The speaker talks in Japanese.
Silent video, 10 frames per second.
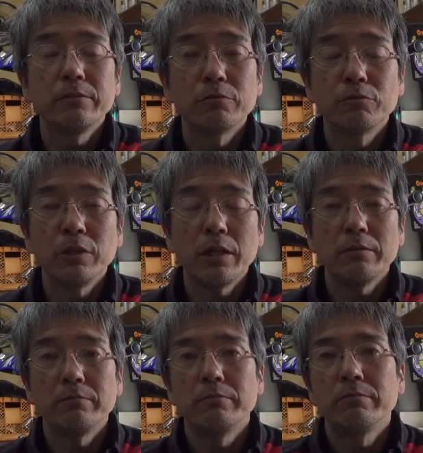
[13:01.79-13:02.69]
ということで
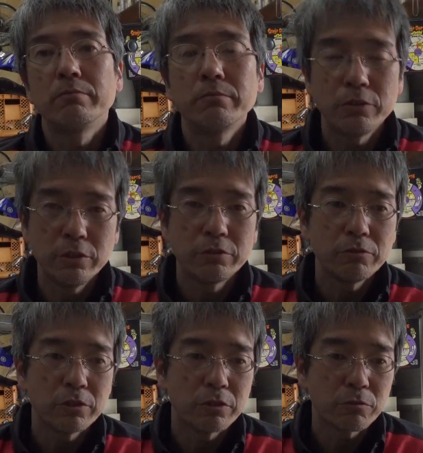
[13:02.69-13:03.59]

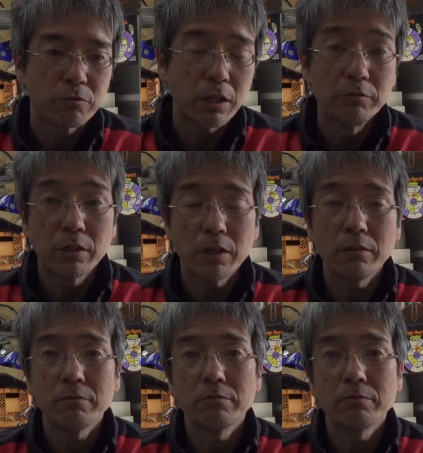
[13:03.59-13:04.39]
TS185 を買うなら